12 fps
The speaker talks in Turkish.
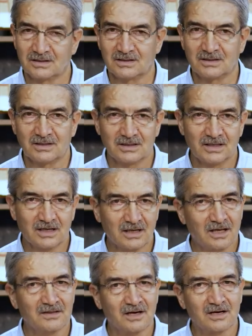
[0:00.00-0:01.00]
Ee, yani
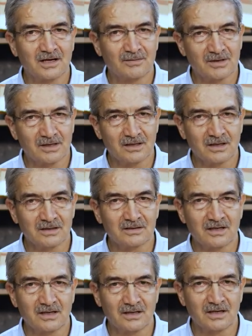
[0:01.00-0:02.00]
anlarlar ama,
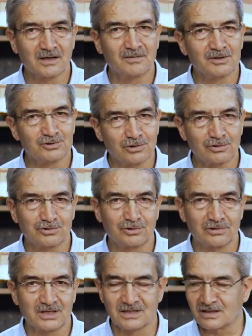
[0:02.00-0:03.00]
anlarlar ama çok
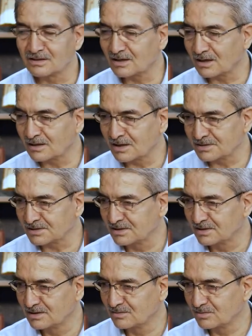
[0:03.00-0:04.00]
çok az anlarlar.
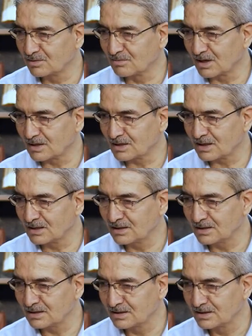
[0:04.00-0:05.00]
Bu mana
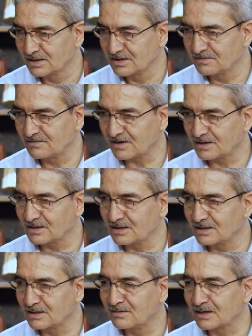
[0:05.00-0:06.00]
ifade
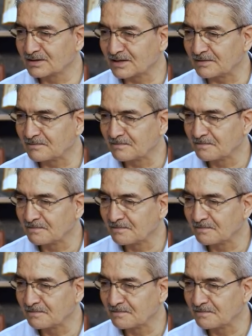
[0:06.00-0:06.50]
edilmekte.